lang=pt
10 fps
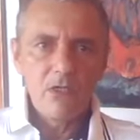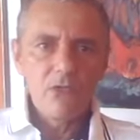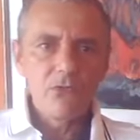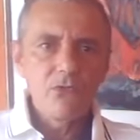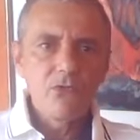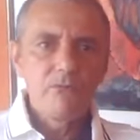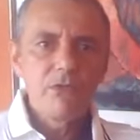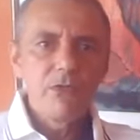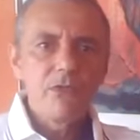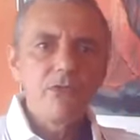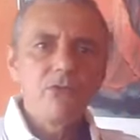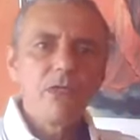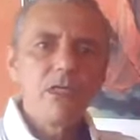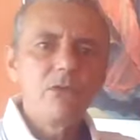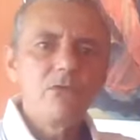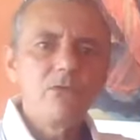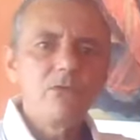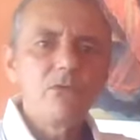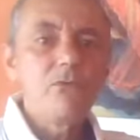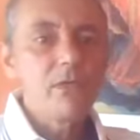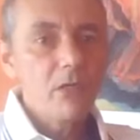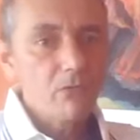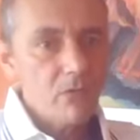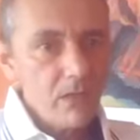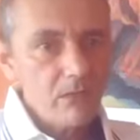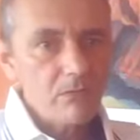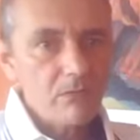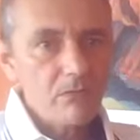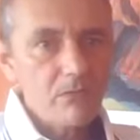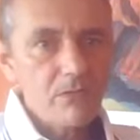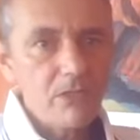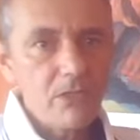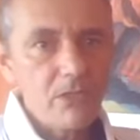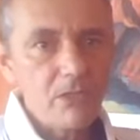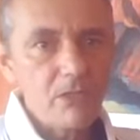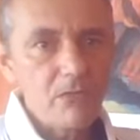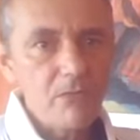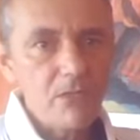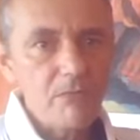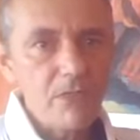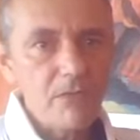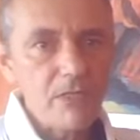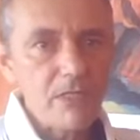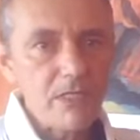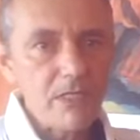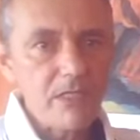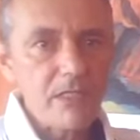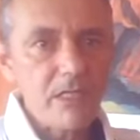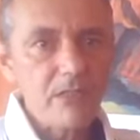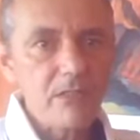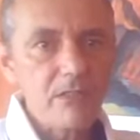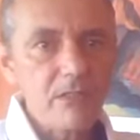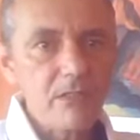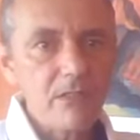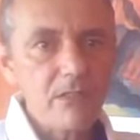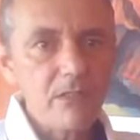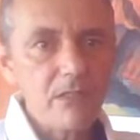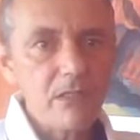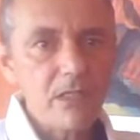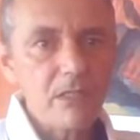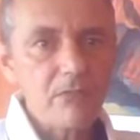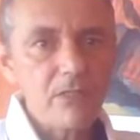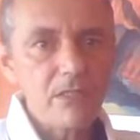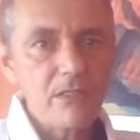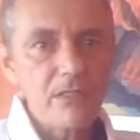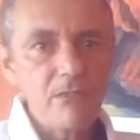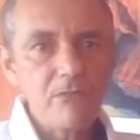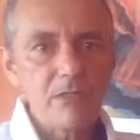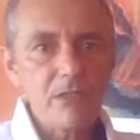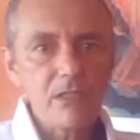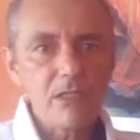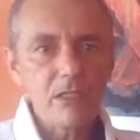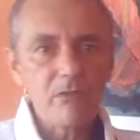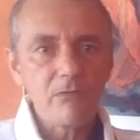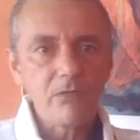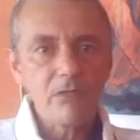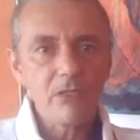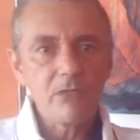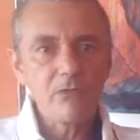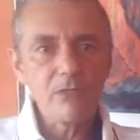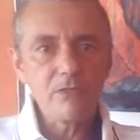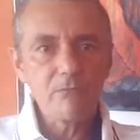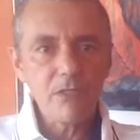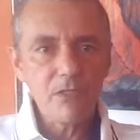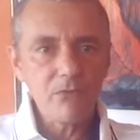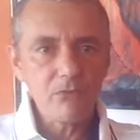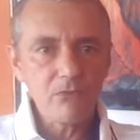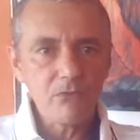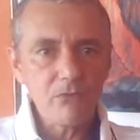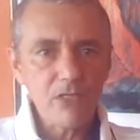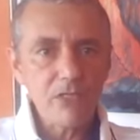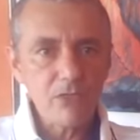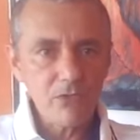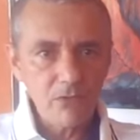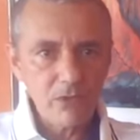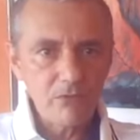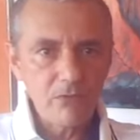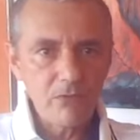sobre o ano, o final do ano de 2017 até o dia 5 de janeiro de 2018.